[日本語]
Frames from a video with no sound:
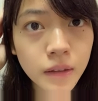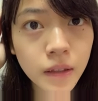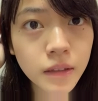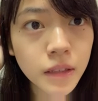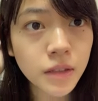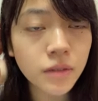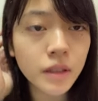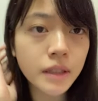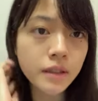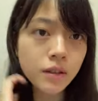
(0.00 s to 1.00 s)
何人ぐら
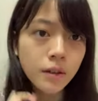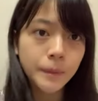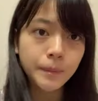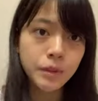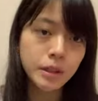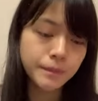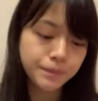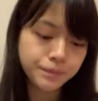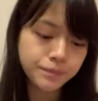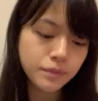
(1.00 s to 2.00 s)
い来てた
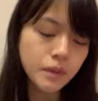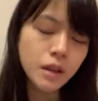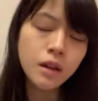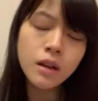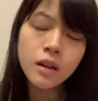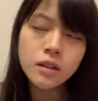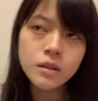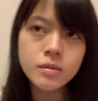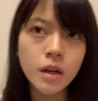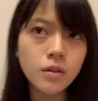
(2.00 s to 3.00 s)
で
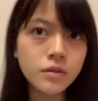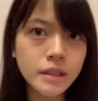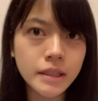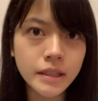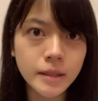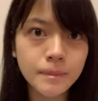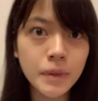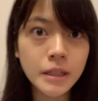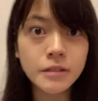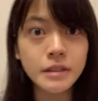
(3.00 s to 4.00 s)
もサロンキティいっ
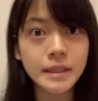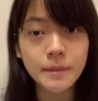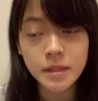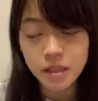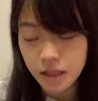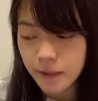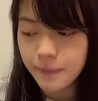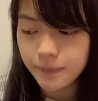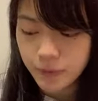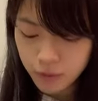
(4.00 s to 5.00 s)
ぱいには来てましたね
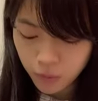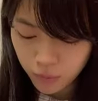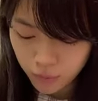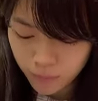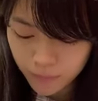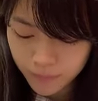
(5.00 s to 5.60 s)
そ